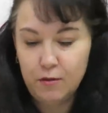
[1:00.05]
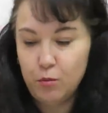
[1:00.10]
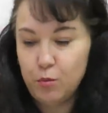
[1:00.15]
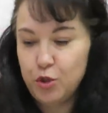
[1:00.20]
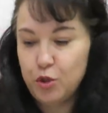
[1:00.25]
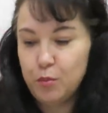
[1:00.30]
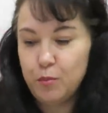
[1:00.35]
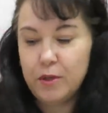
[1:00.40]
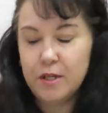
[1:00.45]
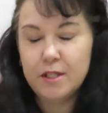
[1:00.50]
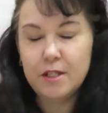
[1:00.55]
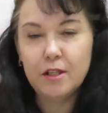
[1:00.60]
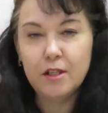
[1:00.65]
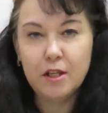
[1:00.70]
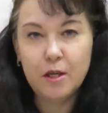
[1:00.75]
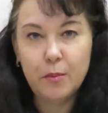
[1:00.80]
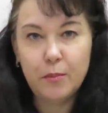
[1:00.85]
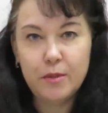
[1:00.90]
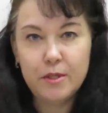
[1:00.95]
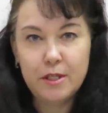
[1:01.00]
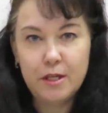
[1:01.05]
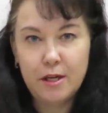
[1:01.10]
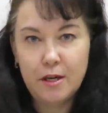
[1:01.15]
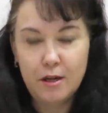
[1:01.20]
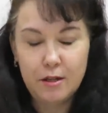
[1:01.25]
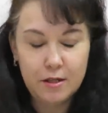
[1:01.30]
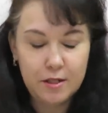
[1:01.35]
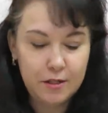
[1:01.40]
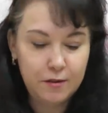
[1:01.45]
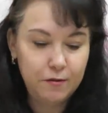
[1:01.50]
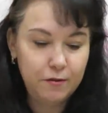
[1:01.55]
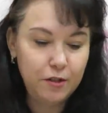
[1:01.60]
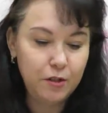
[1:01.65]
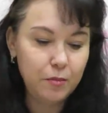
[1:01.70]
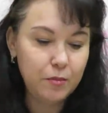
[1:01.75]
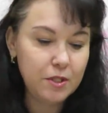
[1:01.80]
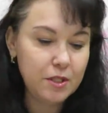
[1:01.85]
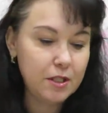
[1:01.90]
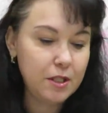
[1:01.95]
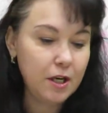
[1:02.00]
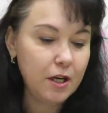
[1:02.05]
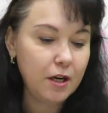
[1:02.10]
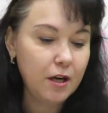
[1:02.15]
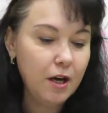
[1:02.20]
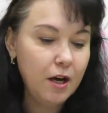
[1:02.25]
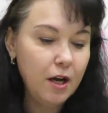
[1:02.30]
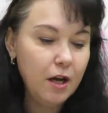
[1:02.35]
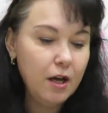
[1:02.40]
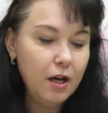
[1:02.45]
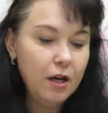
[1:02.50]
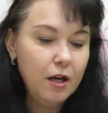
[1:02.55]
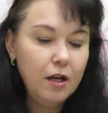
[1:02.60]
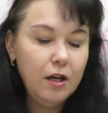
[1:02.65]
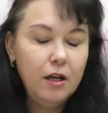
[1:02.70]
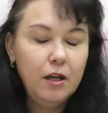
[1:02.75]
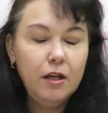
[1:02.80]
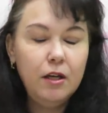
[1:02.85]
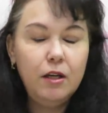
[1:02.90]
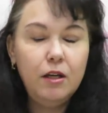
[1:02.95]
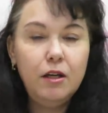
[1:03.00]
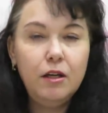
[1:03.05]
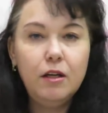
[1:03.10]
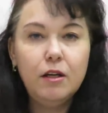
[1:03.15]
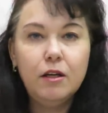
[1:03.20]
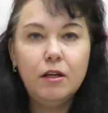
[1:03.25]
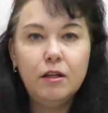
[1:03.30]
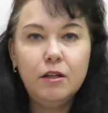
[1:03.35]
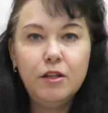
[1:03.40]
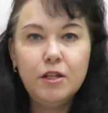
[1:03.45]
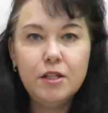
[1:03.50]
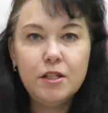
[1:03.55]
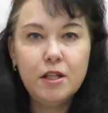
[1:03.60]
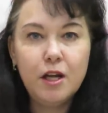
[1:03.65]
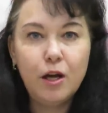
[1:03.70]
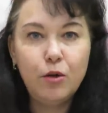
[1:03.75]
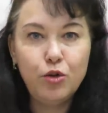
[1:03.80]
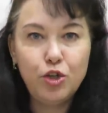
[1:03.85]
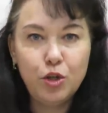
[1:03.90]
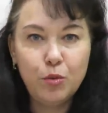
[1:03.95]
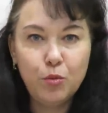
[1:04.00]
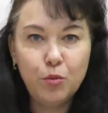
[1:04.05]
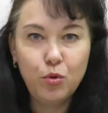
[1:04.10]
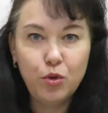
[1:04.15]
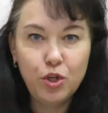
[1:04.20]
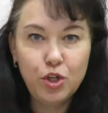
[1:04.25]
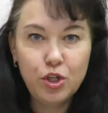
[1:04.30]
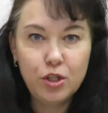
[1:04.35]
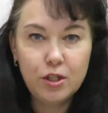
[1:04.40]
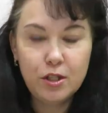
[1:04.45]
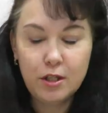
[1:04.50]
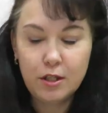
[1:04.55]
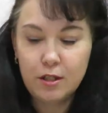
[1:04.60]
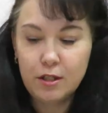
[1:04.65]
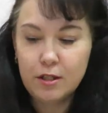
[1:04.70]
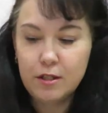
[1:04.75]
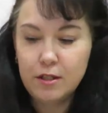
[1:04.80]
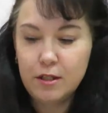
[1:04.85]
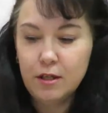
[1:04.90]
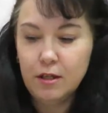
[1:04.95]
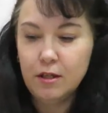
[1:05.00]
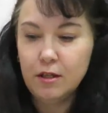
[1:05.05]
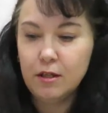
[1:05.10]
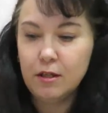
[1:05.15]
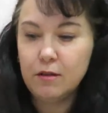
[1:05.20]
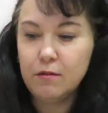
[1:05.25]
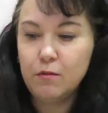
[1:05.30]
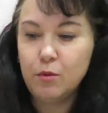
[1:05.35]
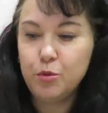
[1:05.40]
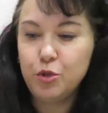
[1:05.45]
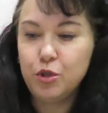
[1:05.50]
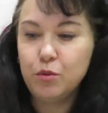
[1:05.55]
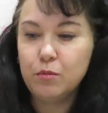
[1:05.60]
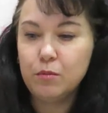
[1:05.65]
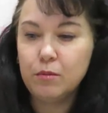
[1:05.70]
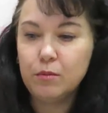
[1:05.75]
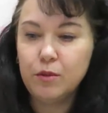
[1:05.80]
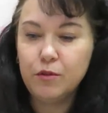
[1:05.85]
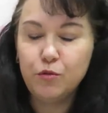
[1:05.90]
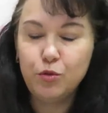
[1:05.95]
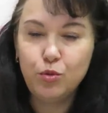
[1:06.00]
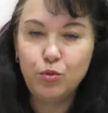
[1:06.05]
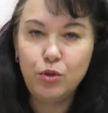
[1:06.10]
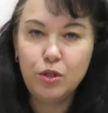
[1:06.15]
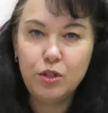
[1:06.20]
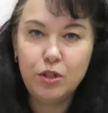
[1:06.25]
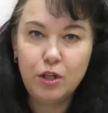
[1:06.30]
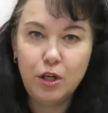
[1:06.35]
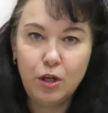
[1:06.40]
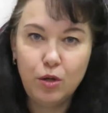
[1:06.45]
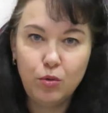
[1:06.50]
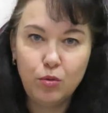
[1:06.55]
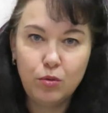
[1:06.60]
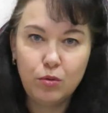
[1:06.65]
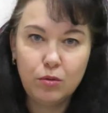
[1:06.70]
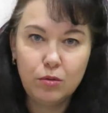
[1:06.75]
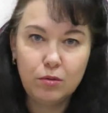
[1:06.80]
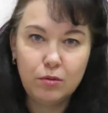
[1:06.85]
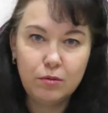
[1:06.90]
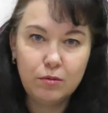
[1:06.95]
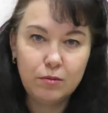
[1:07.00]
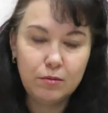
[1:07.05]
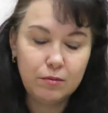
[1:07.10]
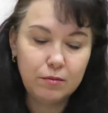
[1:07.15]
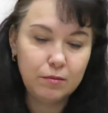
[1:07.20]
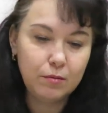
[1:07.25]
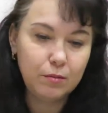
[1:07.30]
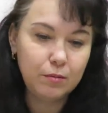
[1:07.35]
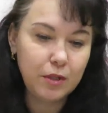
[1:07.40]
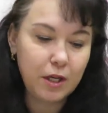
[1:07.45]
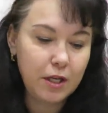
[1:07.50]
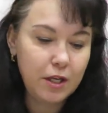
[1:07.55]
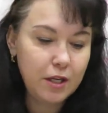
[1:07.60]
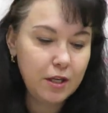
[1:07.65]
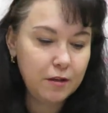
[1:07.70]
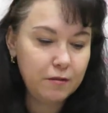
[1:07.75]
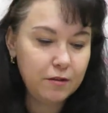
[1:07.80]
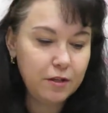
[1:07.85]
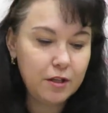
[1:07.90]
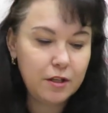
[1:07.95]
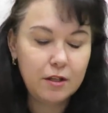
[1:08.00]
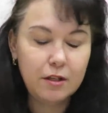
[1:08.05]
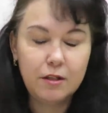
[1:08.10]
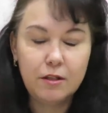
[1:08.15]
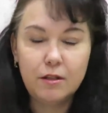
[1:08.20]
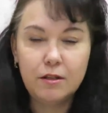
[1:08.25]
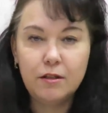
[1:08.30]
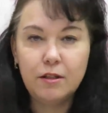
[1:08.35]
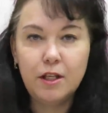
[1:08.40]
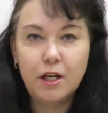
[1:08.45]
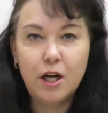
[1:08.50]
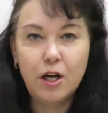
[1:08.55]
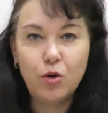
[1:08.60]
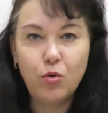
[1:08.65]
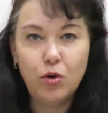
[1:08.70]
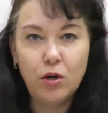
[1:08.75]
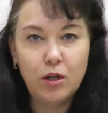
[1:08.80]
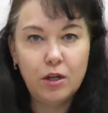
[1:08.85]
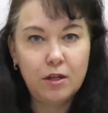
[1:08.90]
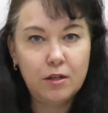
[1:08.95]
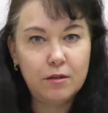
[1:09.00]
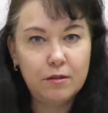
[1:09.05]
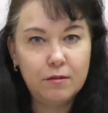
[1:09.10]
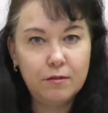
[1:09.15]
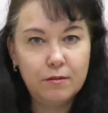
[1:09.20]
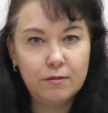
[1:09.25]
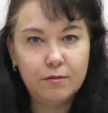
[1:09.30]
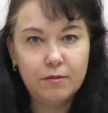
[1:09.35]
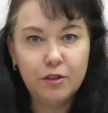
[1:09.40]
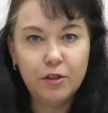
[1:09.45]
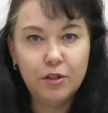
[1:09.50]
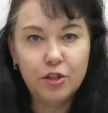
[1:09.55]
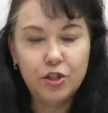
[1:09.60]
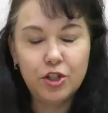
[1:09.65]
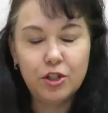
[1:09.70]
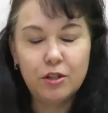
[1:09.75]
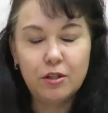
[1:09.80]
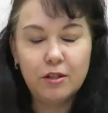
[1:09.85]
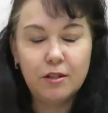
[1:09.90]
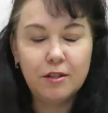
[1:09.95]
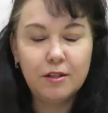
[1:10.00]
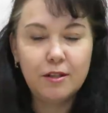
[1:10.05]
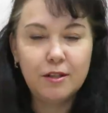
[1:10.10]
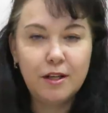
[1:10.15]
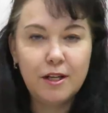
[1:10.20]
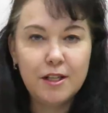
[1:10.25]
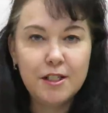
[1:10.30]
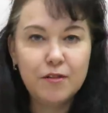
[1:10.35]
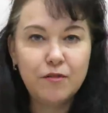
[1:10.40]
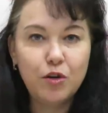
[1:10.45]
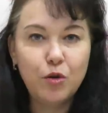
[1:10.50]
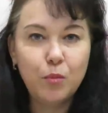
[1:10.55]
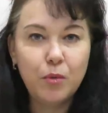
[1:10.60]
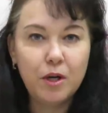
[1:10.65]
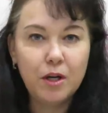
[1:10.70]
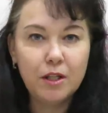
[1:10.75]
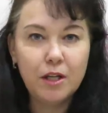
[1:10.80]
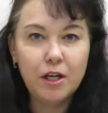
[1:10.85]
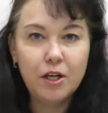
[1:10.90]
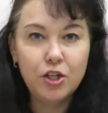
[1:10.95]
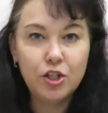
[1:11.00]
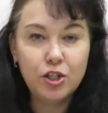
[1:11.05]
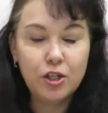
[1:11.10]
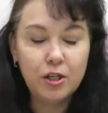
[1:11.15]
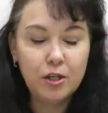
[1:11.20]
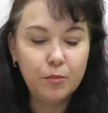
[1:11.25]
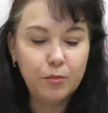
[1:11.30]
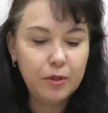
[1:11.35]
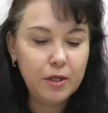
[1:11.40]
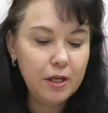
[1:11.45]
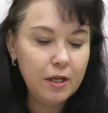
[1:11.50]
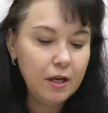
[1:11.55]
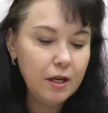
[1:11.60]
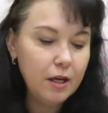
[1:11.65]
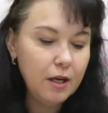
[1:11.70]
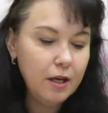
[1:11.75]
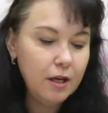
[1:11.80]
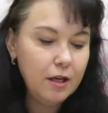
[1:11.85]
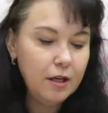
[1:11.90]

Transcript: В общем, посылка потерялась в фирме «СДЭК», и не знаю, кончится это дело. В общем, мы всю неделю на нервах. Э, я ролик выложила на своем канале «Жили-были».